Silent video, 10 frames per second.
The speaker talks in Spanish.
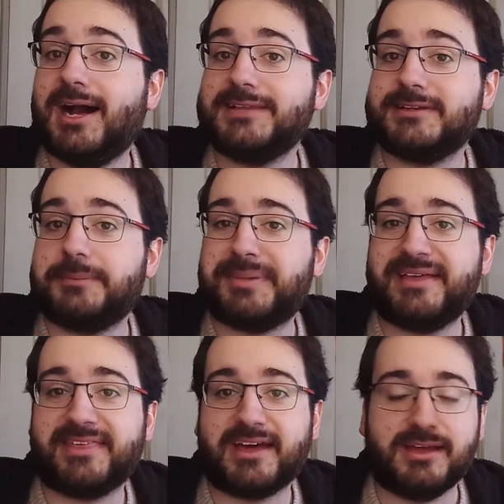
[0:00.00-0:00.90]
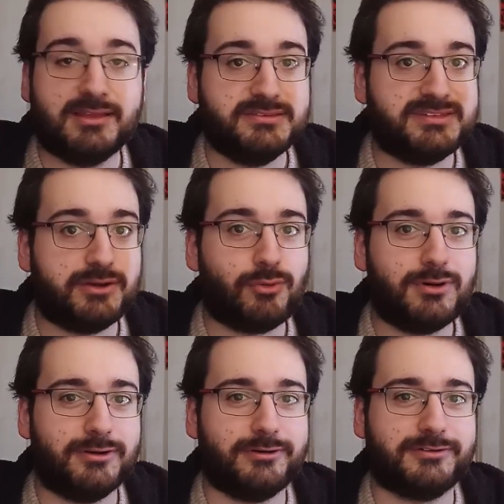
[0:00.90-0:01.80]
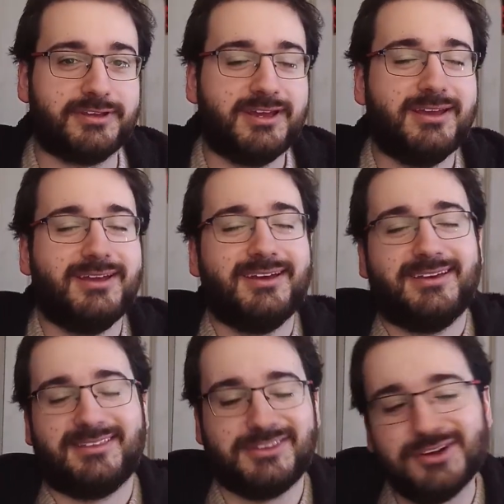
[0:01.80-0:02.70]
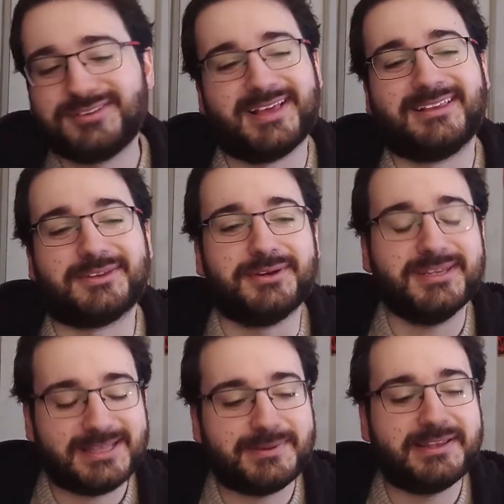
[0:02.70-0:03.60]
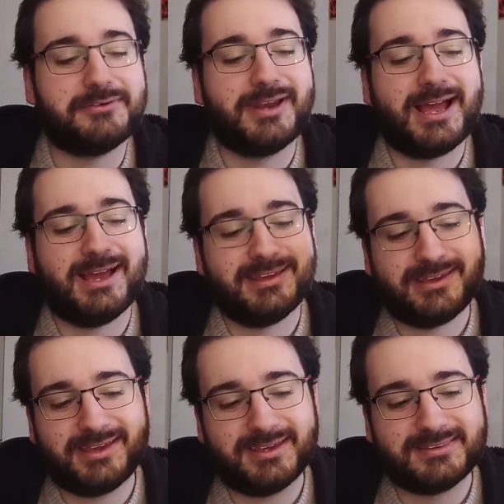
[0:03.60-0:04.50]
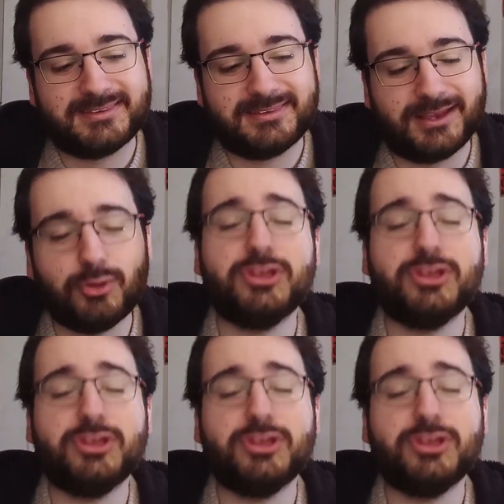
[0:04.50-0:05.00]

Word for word: Atrapada, The World. Dios santo, esta película es el